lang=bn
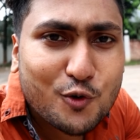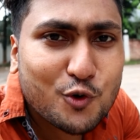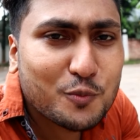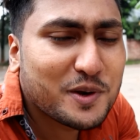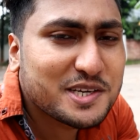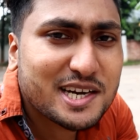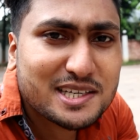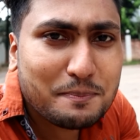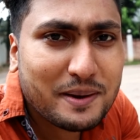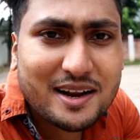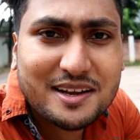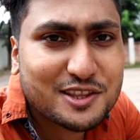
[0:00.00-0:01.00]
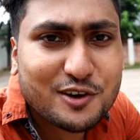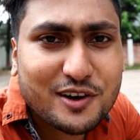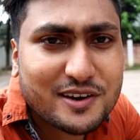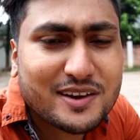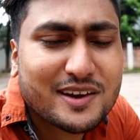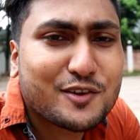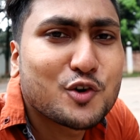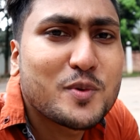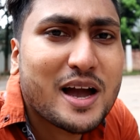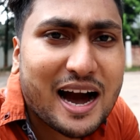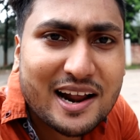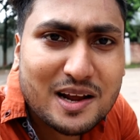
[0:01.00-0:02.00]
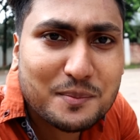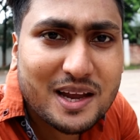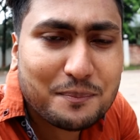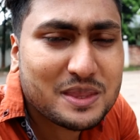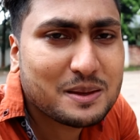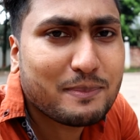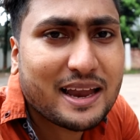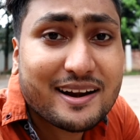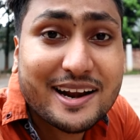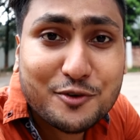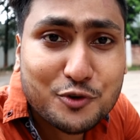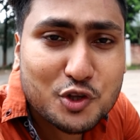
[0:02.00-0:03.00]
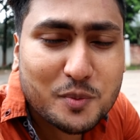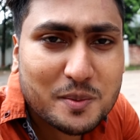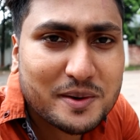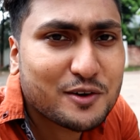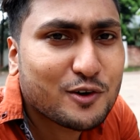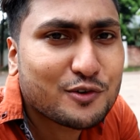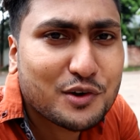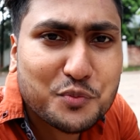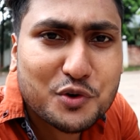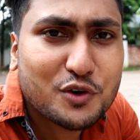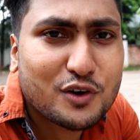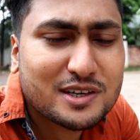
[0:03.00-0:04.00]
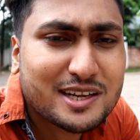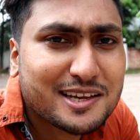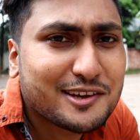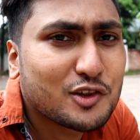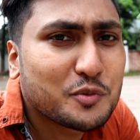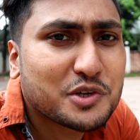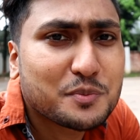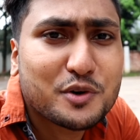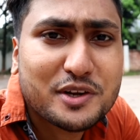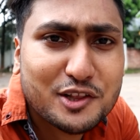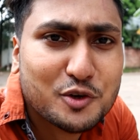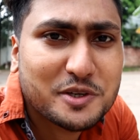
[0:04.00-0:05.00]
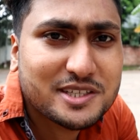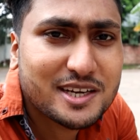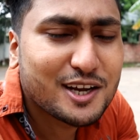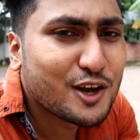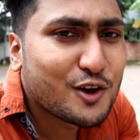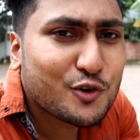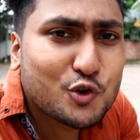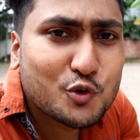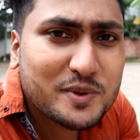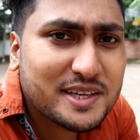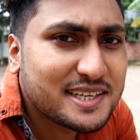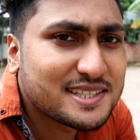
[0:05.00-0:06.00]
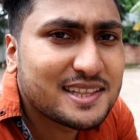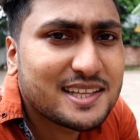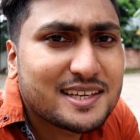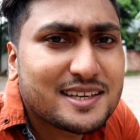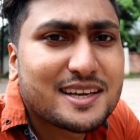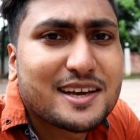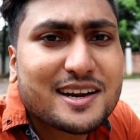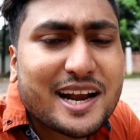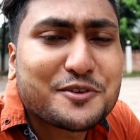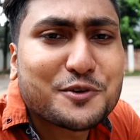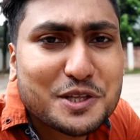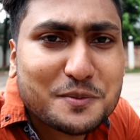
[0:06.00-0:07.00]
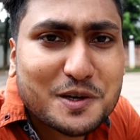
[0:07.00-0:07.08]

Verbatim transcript: খুব বেশি একটা প্যারা নিতে হয় না খুবই আরামে আপনি বাইক রাইড করতে পারবেন ঘন্টার পর ঘন্টা কিলোমিটার পর কিলোমিটার খুব ইজিলি রাইড করতে